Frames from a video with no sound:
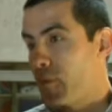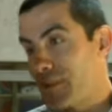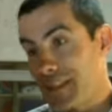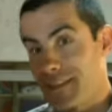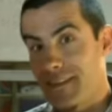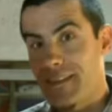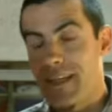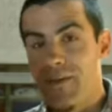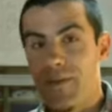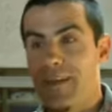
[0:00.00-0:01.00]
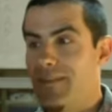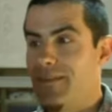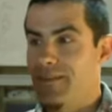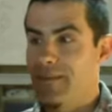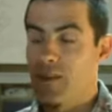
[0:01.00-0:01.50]
puertas que se te
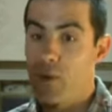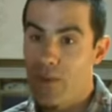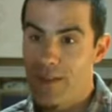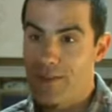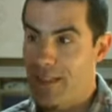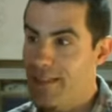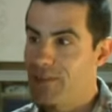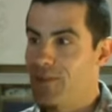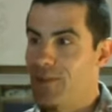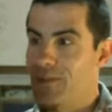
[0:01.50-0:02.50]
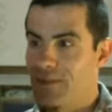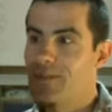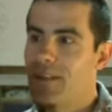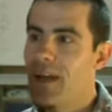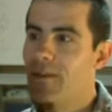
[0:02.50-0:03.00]
abren, los buenos tratos,
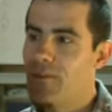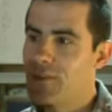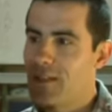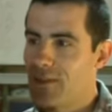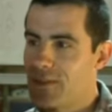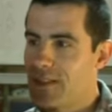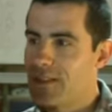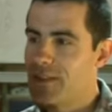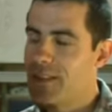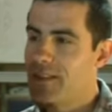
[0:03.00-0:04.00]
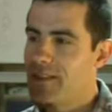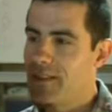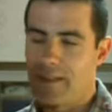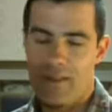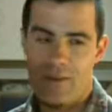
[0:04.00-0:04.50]
hay muchas cosas que sí, que
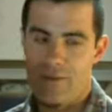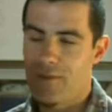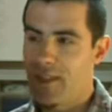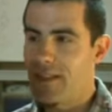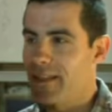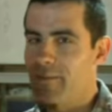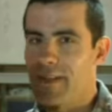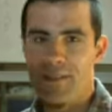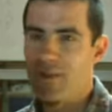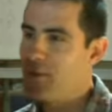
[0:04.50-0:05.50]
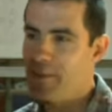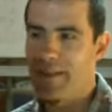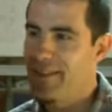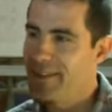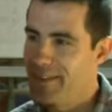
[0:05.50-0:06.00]
reconfortan, que me las llevo
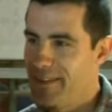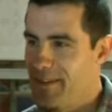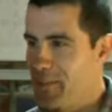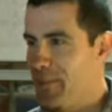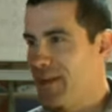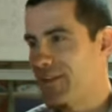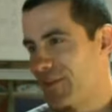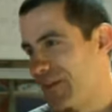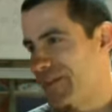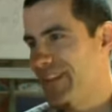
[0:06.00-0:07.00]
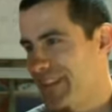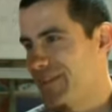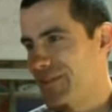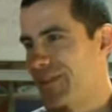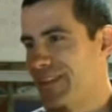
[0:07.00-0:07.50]
para, toda la vida.
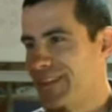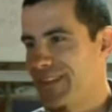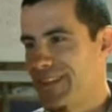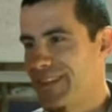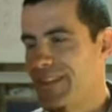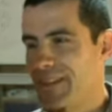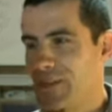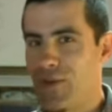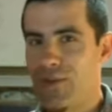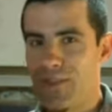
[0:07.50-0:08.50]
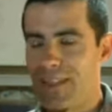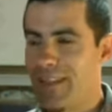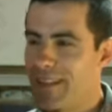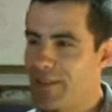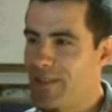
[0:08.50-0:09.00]
Eso no
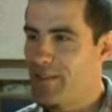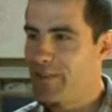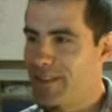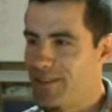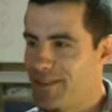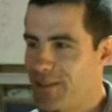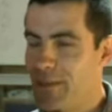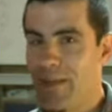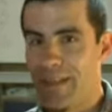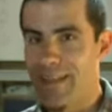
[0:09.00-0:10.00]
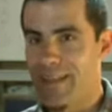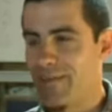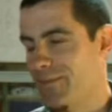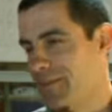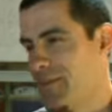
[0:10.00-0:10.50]
tiene precio. El viajar es
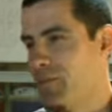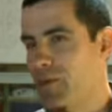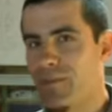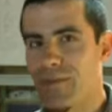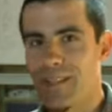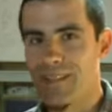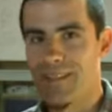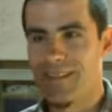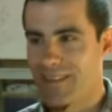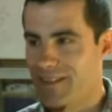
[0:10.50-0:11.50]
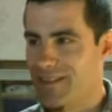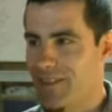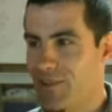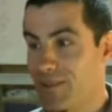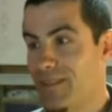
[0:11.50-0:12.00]
muy importante
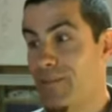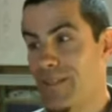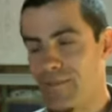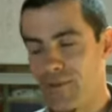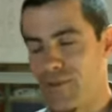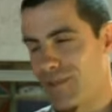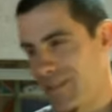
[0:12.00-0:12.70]
se aprende mucho.